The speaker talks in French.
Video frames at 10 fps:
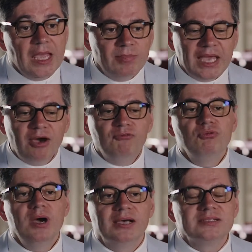Mais
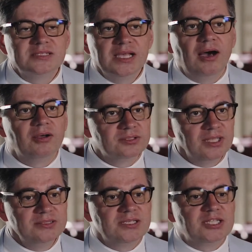avoir ça en
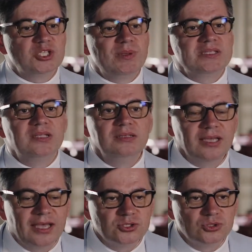tête, cette espèce
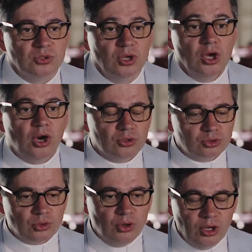d'interaction
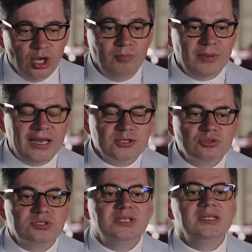entre l'homme, la
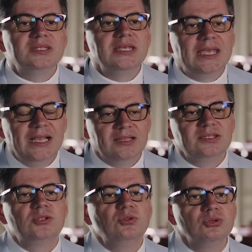société et la
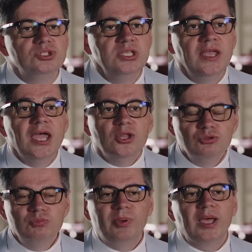technologie,
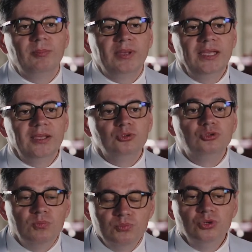nous permet
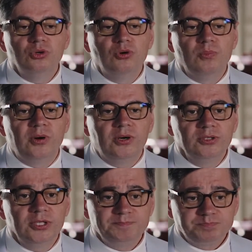de mieux
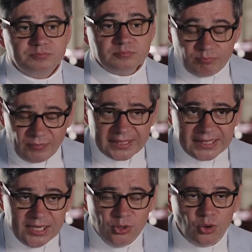comprendre
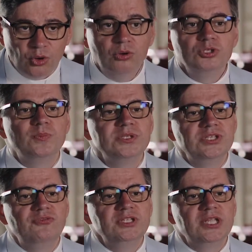quel est le rôle
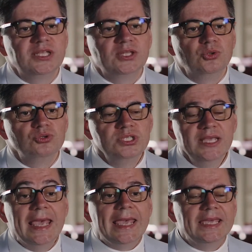spécifique des
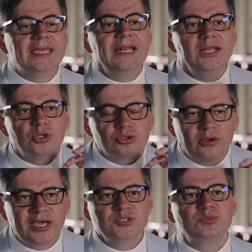technologies et quelle est
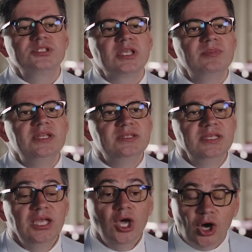notre
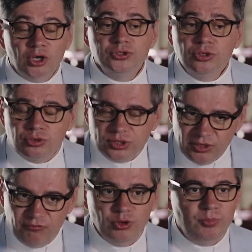responsabilité en tant que
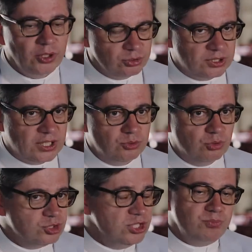développeur de
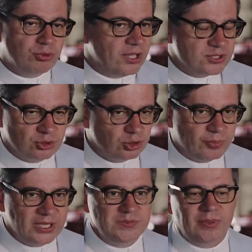technologies, pour les
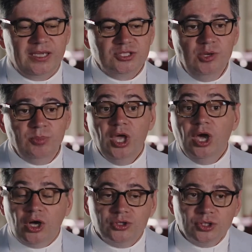entreprises par exemple,
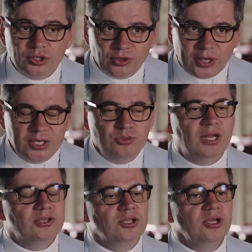en tant que
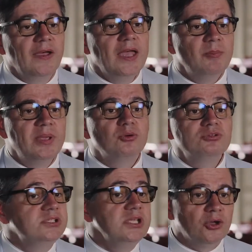régulateur, mais
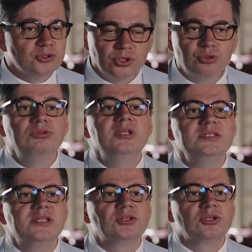aussi en tant
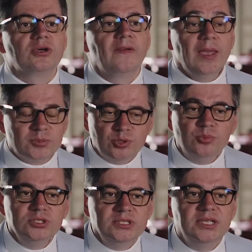qu'utilisateur. Parce que
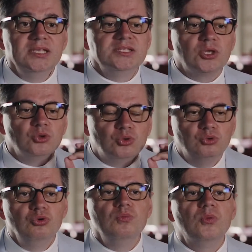mon idée, c'est que
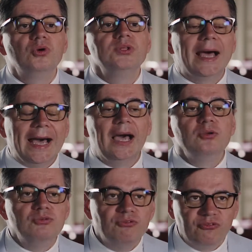tout le monde a
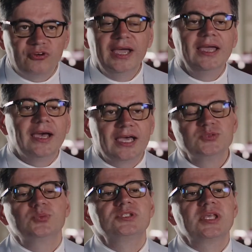une vraie
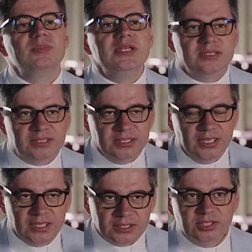responsabilité
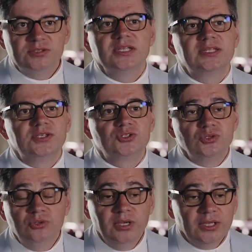dans cette
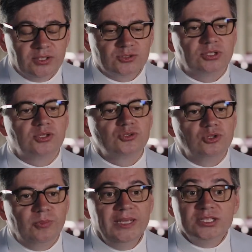question, dans ce, dans ce
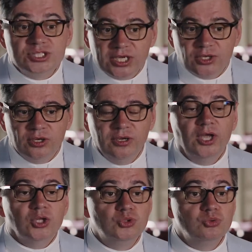domaine. Chacun
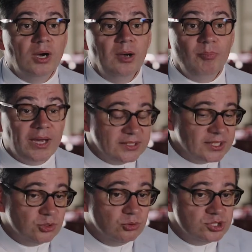doit, par les
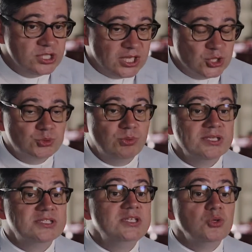technologies qu'il
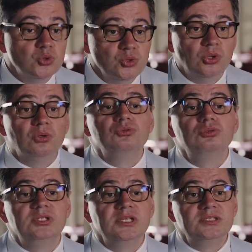choisit ou non
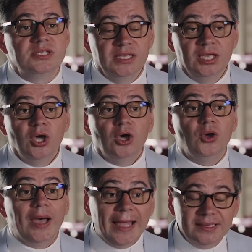d'utiliser,
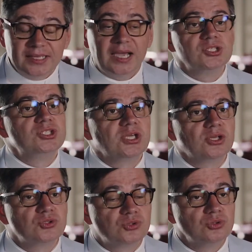euh, interagir
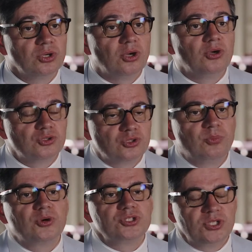sur euh, ce
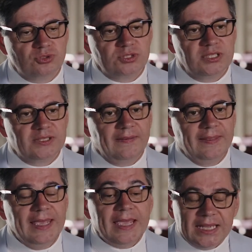projet de société.
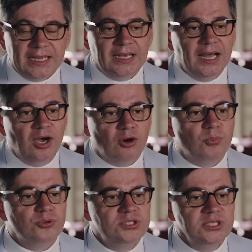Et là,
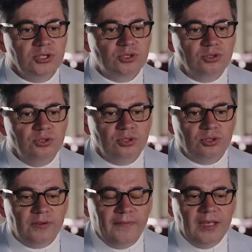on peut dire que,
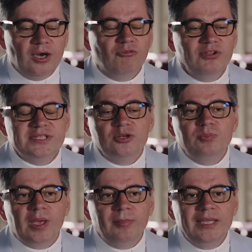euh, en fait, ça nous
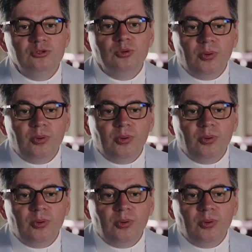permet de